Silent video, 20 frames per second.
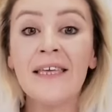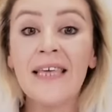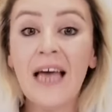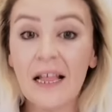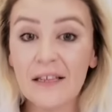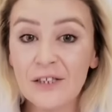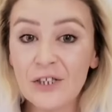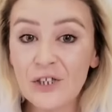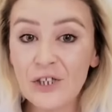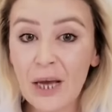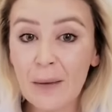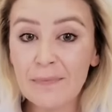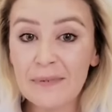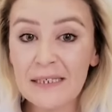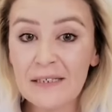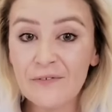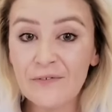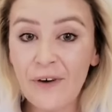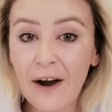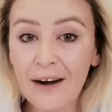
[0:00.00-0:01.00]
Yanlış
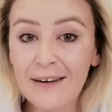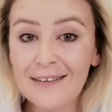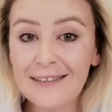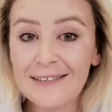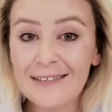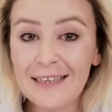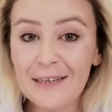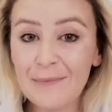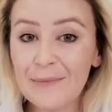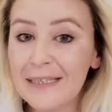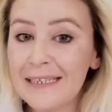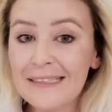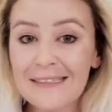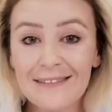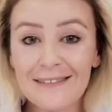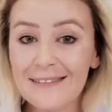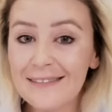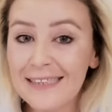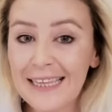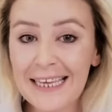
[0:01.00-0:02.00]
yaptığının farkında
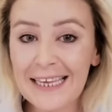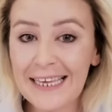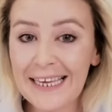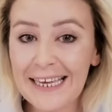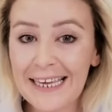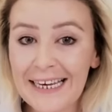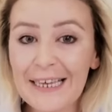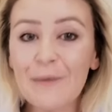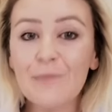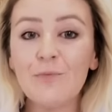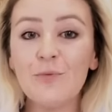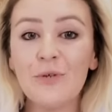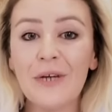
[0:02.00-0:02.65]
mı? Değil.